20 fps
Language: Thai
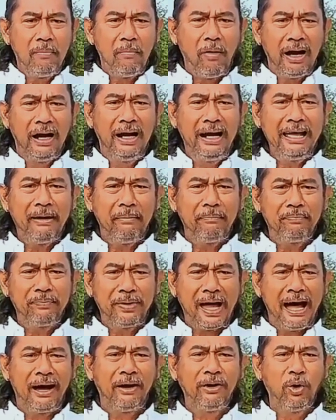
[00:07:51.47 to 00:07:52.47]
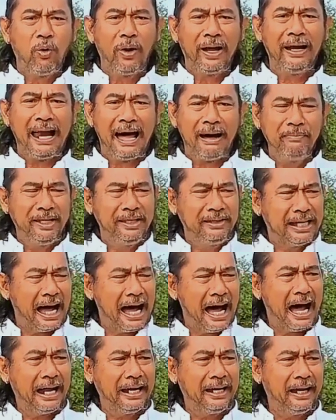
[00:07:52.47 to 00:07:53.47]
บ่อนเรียบทางด่วนรามิน
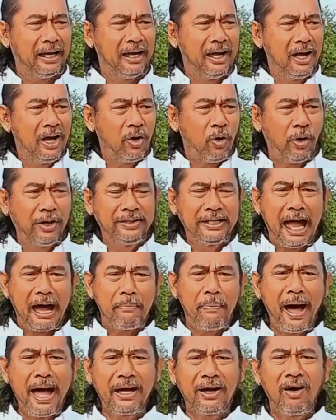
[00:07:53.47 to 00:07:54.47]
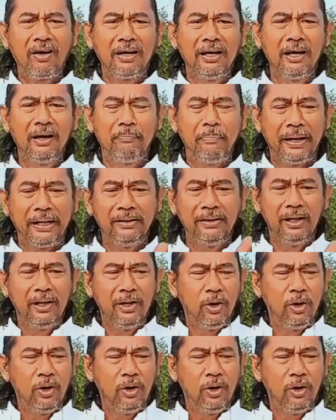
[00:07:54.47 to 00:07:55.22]
ทา เนี่ย คนแจกไพ่ก็คือเป็น